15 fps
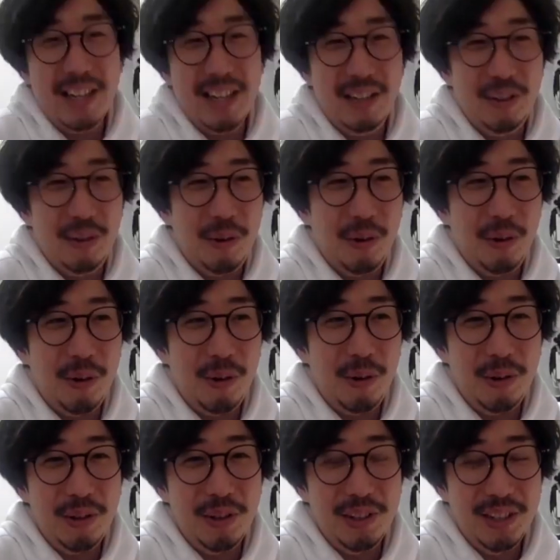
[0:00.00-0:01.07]
えっ
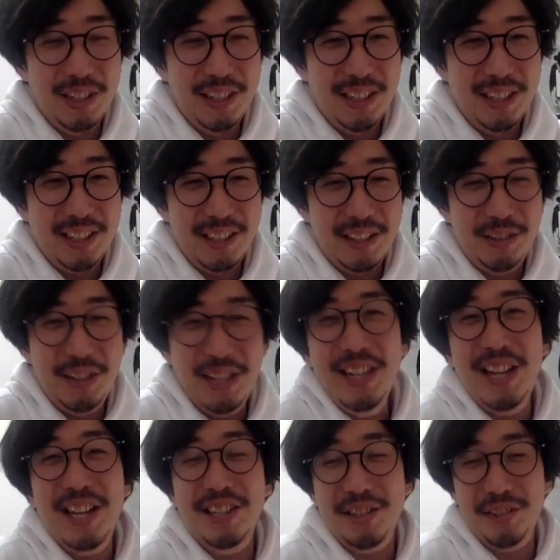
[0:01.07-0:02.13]
と、
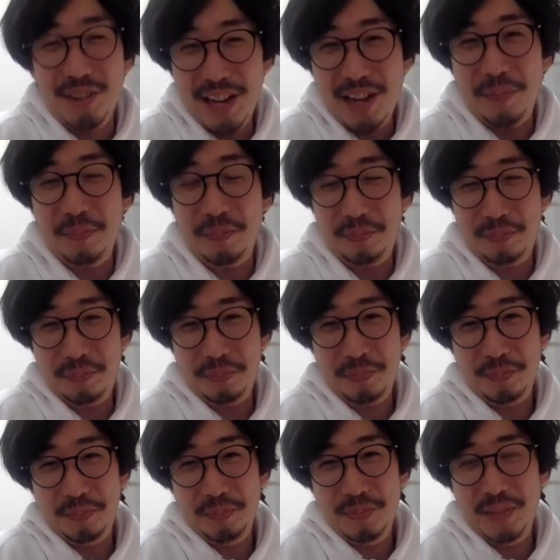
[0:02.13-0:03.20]
フリーランスは
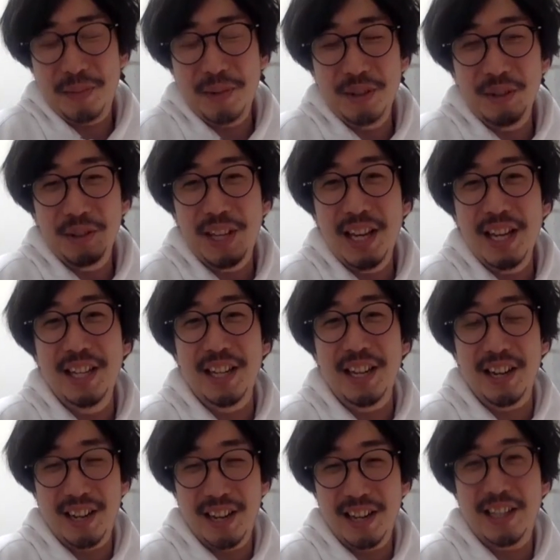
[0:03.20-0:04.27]
自分の経費
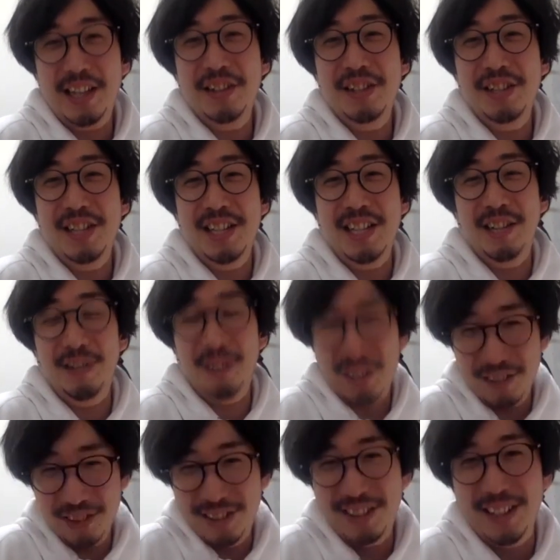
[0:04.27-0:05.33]
だからタクシーに乗れ
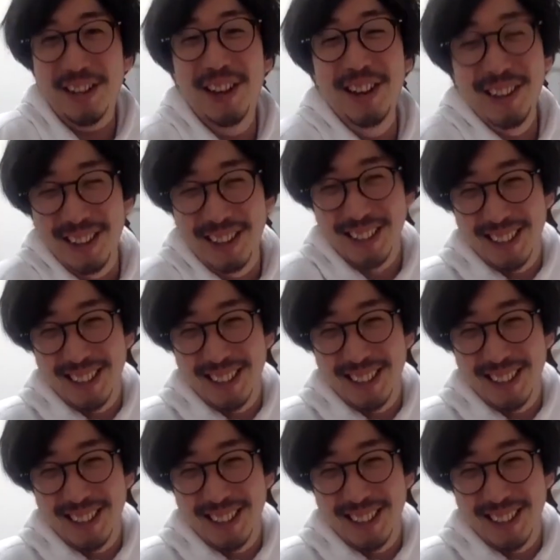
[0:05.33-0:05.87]
るっていう